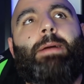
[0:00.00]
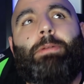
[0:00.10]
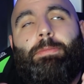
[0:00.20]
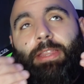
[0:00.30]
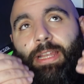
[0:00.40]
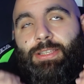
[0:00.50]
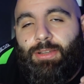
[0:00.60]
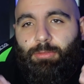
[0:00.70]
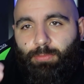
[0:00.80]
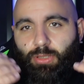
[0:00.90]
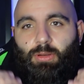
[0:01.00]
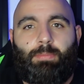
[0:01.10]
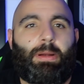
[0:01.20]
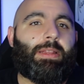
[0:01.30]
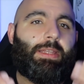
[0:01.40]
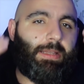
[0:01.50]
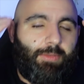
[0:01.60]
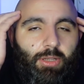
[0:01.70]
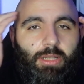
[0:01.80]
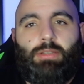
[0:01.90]
Prima di ragionare un po' sulla partita,
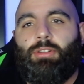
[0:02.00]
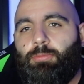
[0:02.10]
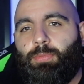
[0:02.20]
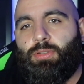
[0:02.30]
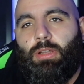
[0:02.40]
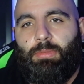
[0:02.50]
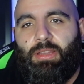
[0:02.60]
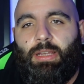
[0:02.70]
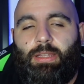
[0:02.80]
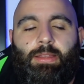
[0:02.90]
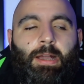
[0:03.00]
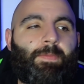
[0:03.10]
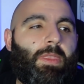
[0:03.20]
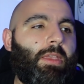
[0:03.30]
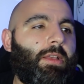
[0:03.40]
voglio ragionare un po' sulla mentalità.